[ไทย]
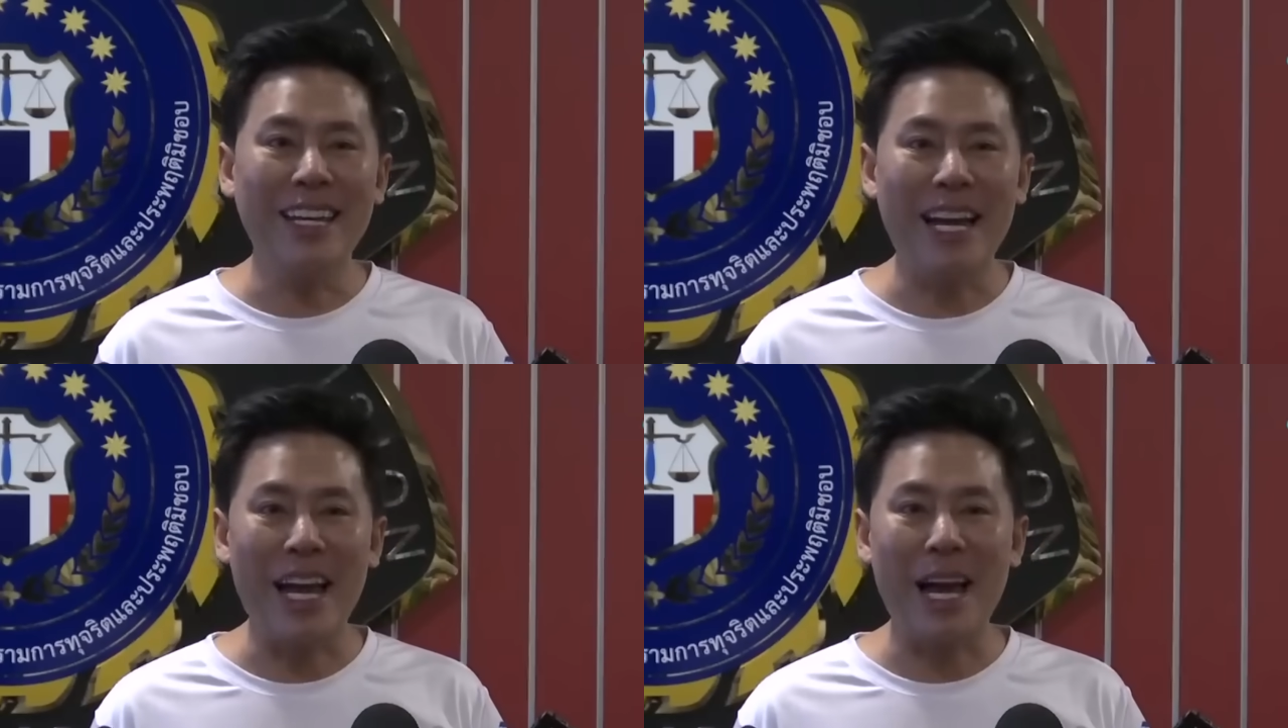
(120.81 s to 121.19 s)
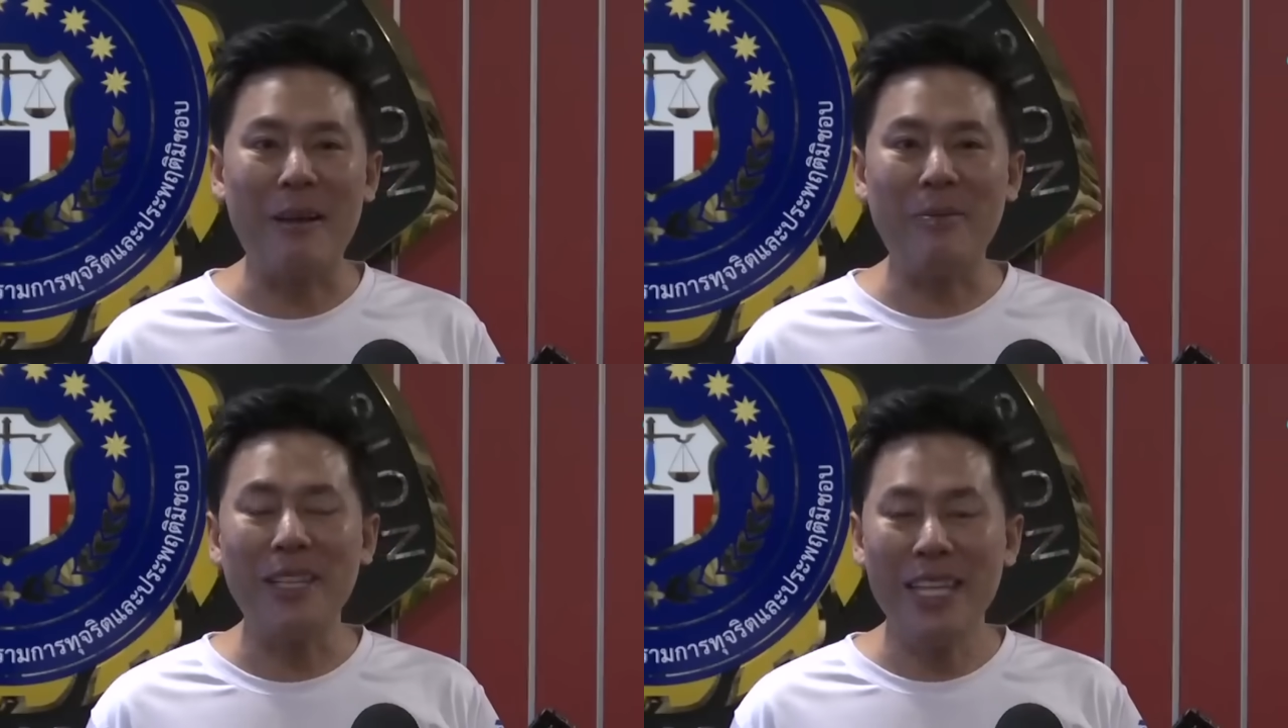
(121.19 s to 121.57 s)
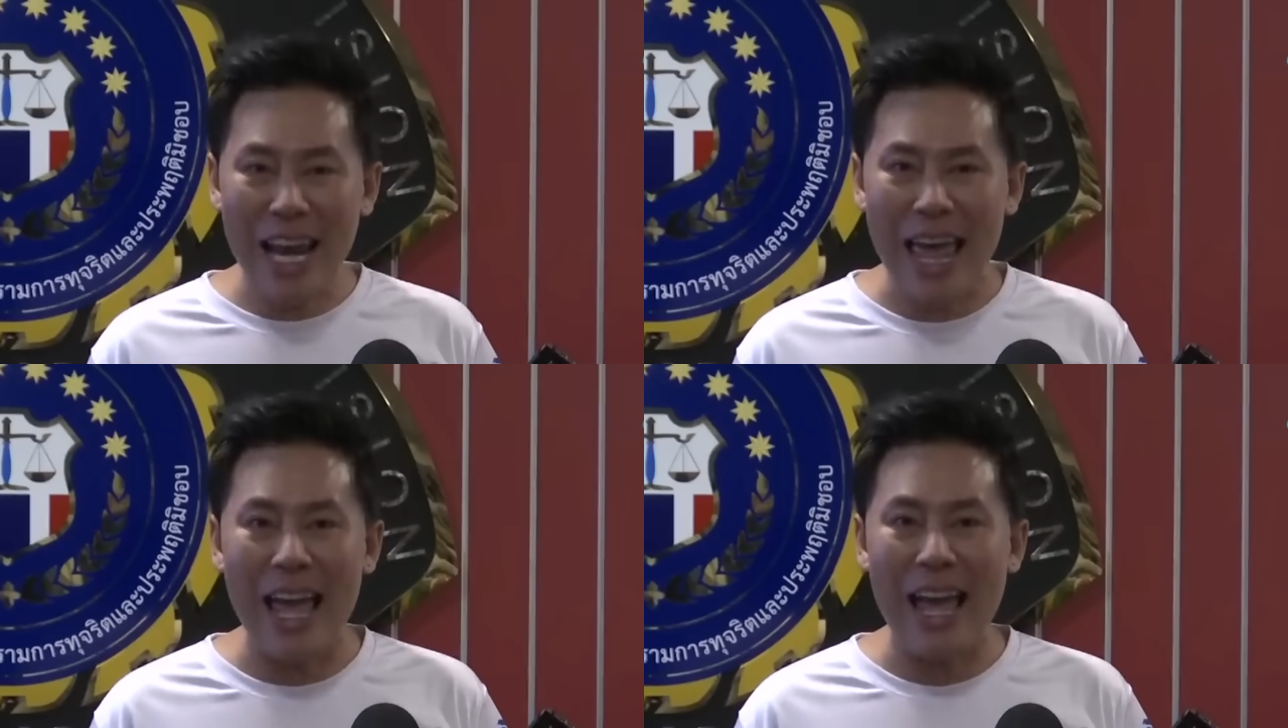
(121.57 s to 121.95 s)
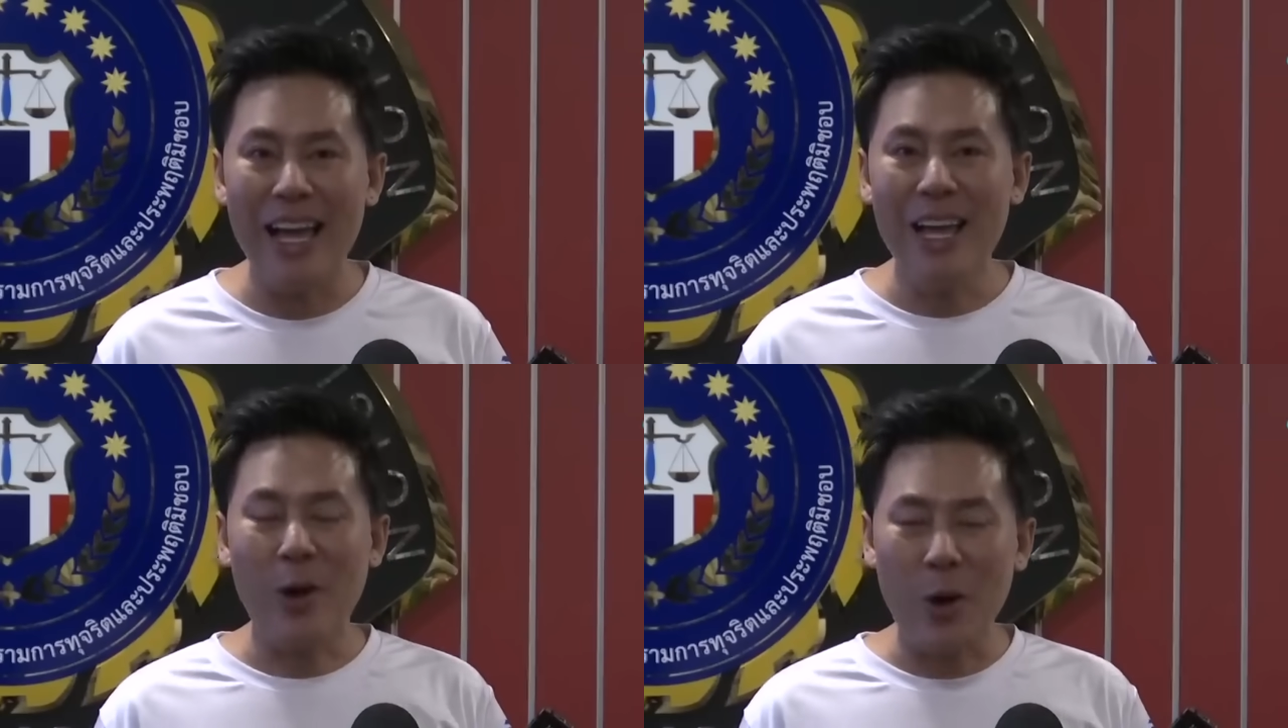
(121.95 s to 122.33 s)
นะครับเนี่ยแหละ
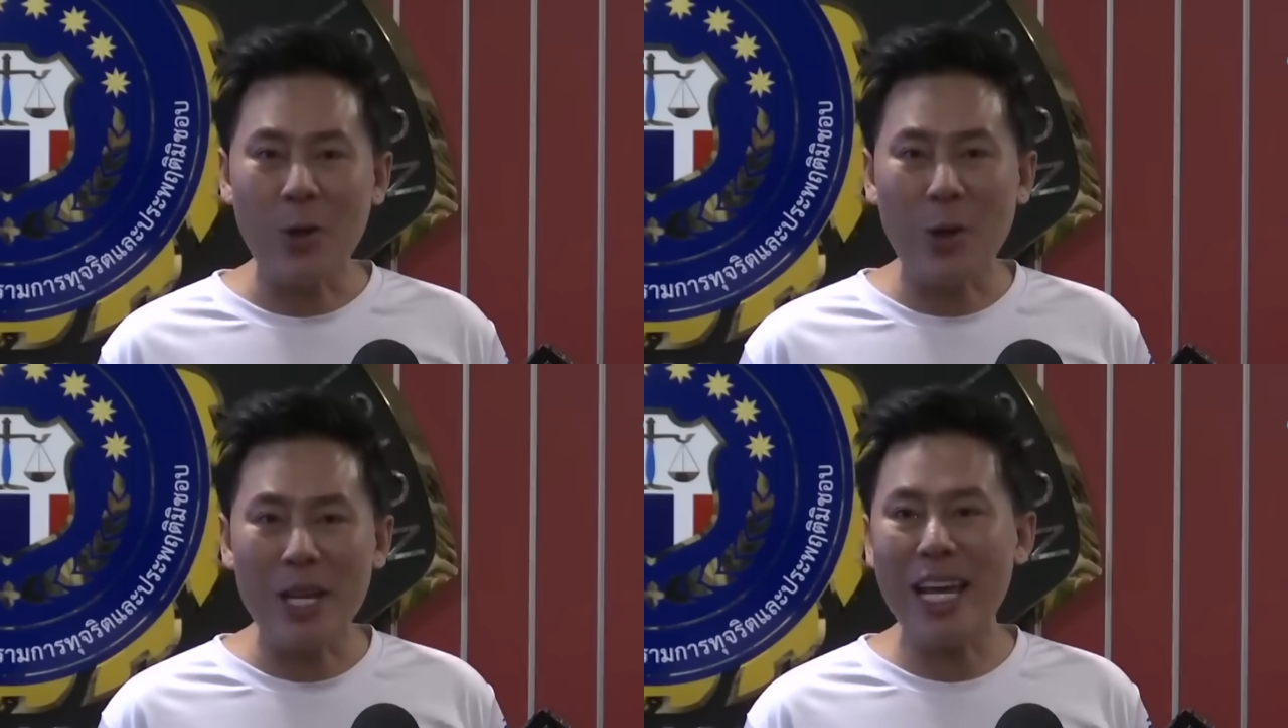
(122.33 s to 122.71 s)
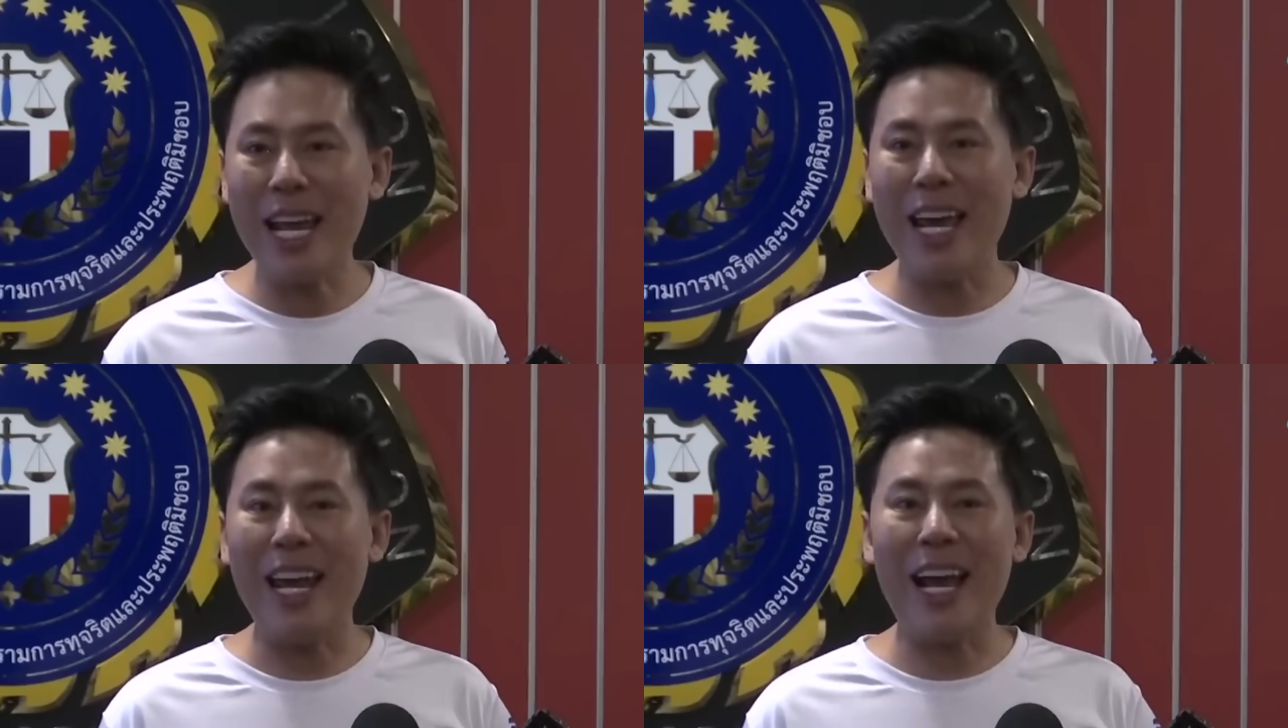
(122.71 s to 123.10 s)
คนคนนี้แหละนะค